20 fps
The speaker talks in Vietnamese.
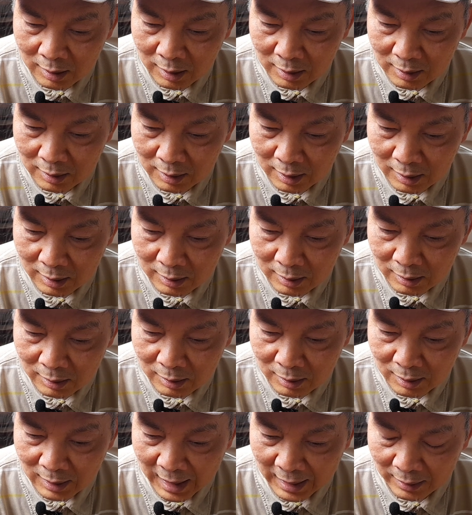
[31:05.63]
ở Đức anh
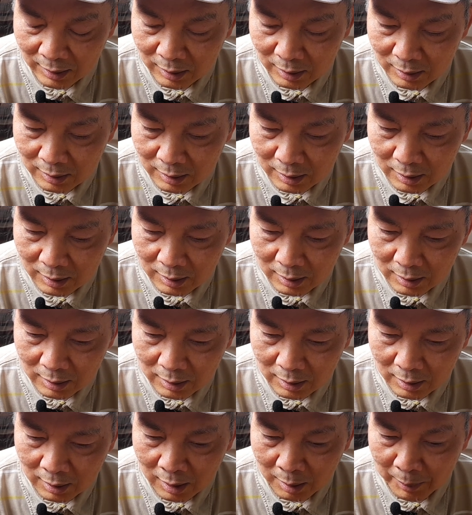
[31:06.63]
đặt
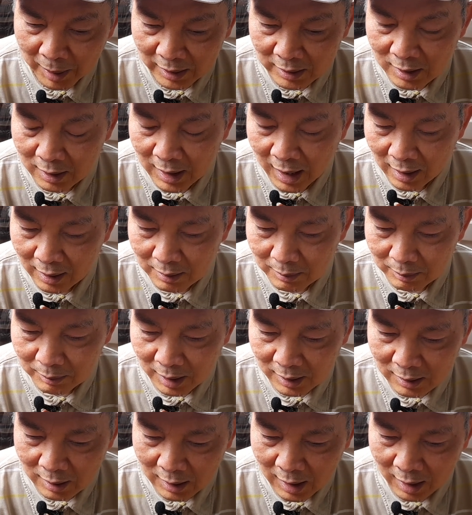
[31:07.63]
ở ờ, Mercedes
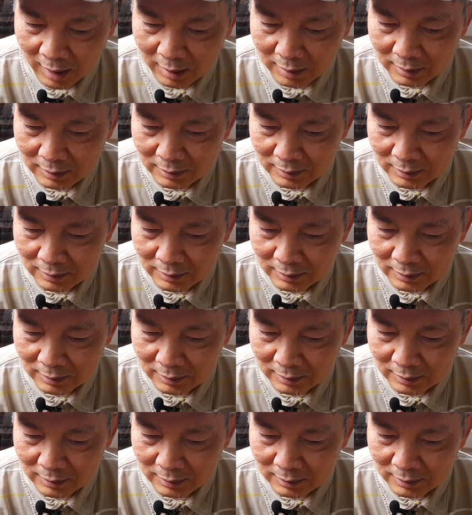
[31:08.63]
Mercedes